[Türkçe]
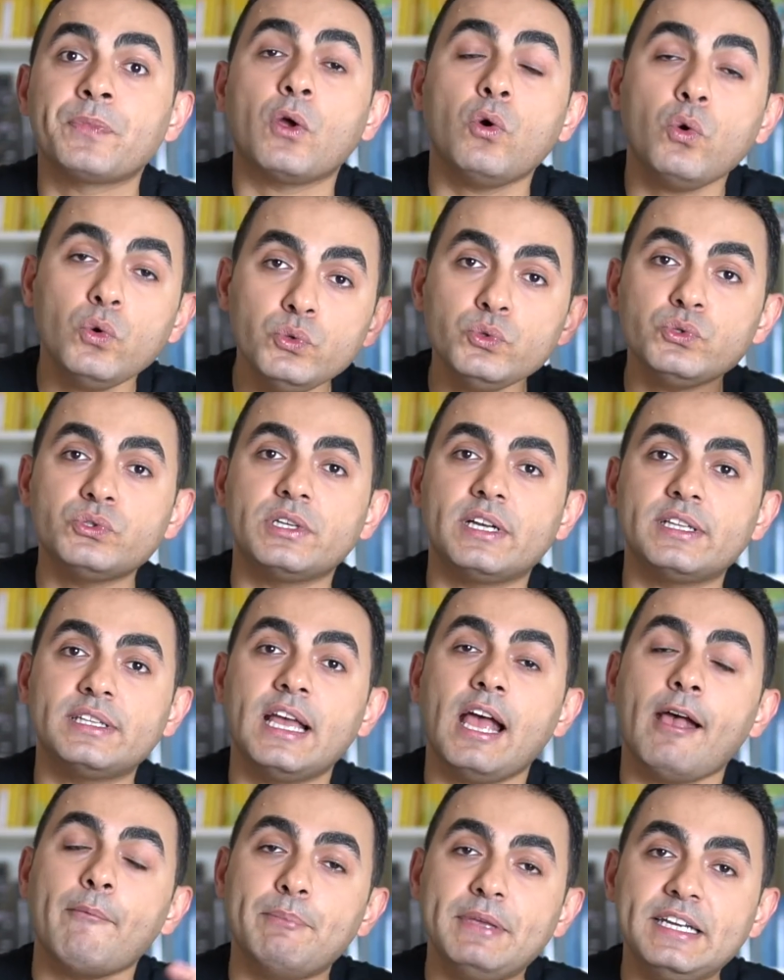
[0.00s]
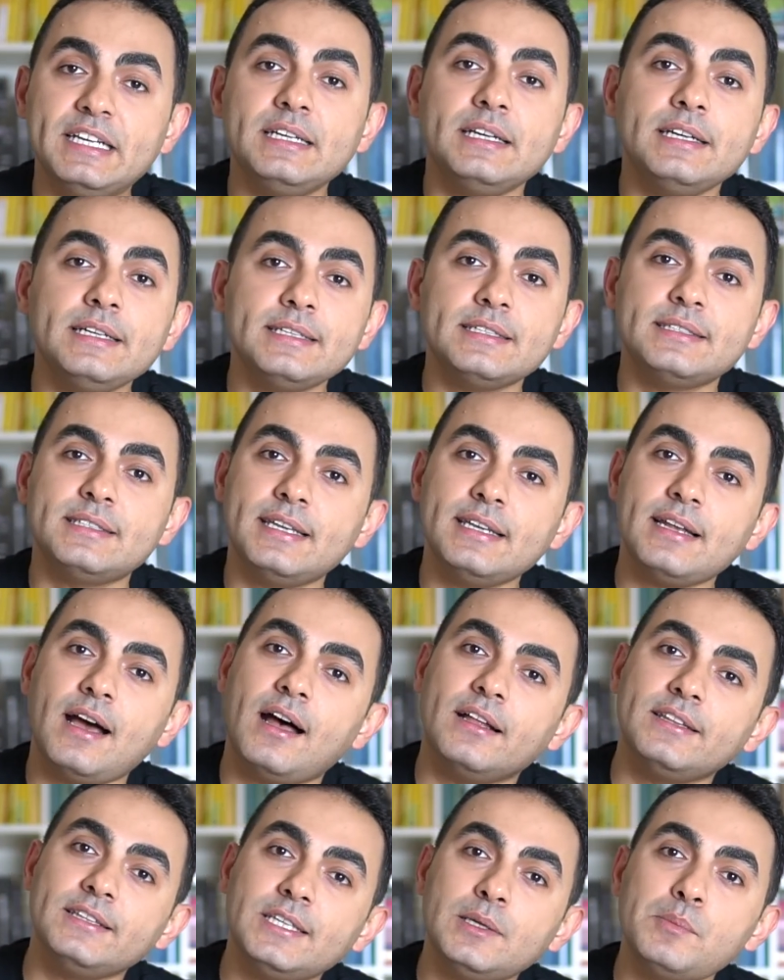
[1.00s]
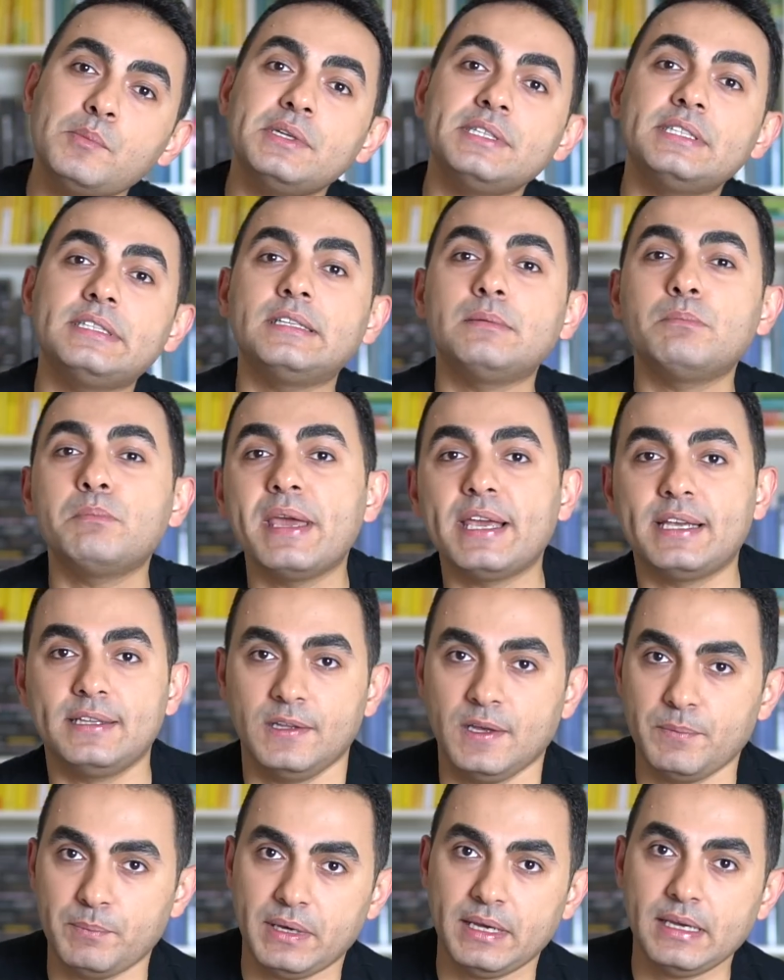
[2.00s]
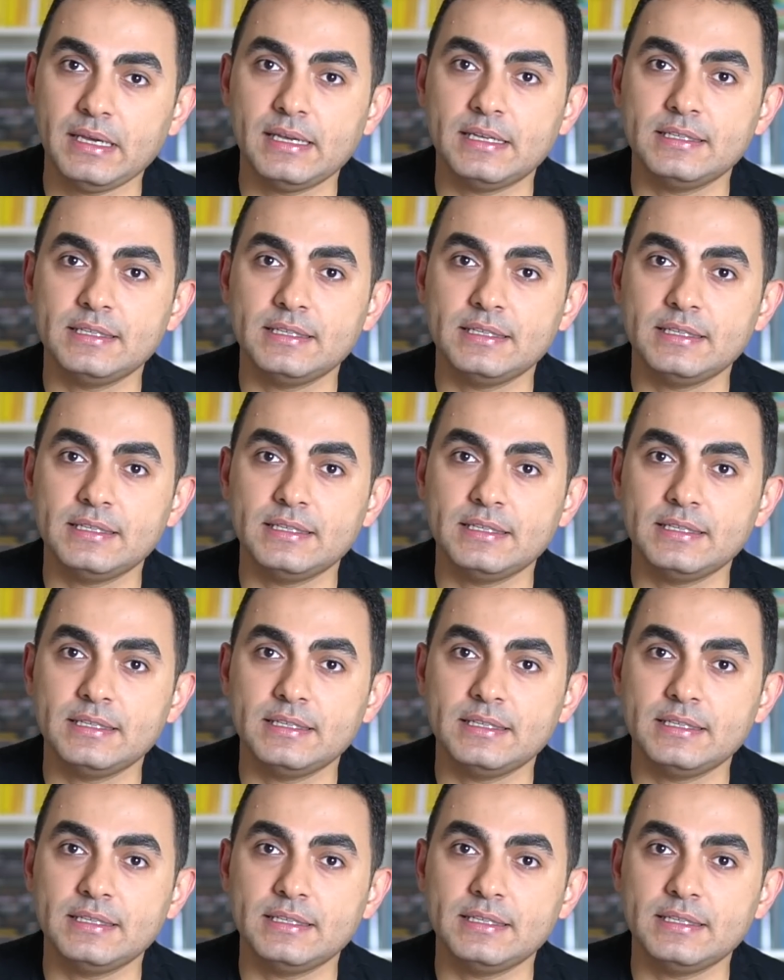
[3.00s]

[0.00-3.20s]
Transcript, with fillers: O yüzden birilerinin seni anlamasını bekleme.